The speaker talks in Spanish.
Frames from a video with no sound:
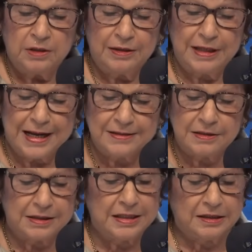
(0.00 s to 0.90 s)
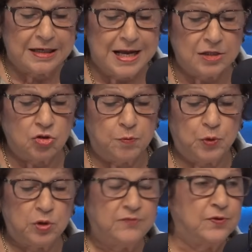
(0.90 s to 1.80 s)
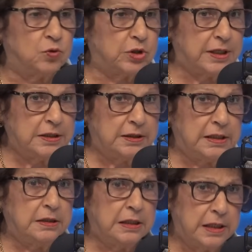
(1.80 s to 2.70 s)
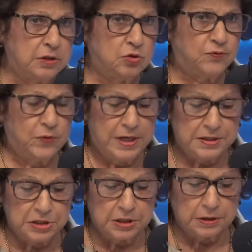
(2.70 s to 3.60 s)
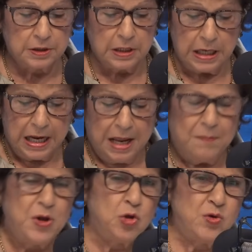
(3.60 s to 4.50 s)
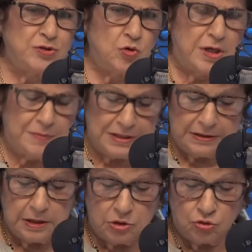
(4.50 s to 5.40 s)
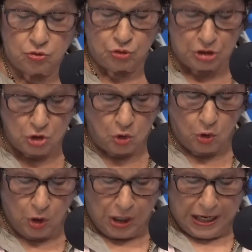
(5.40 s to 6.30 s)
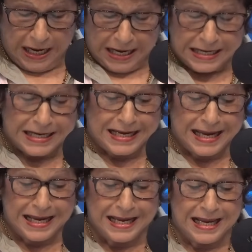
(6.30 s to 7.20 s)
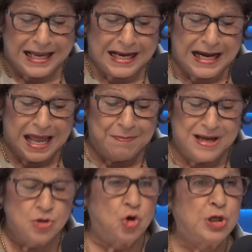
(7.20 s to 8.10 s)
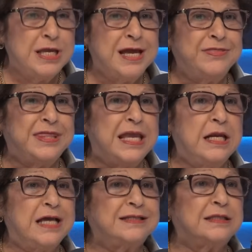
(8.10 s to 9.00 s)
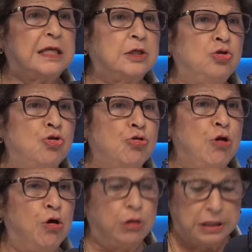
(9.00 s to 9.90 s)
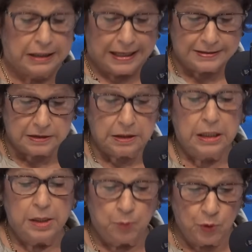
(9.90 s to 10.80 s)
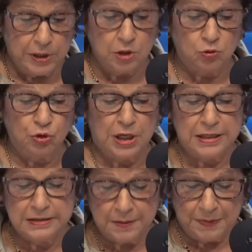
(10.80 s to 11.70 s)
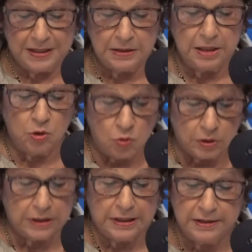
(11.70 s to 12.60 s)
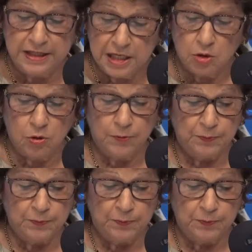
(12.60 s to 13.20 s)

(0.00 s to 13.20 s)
tras retraso por dificultades técnicas. Eso fue ayer. Pero no es solamente eso, sino que la mayoría de las tecnológicas, puede encontrar esa página en Google, les digo,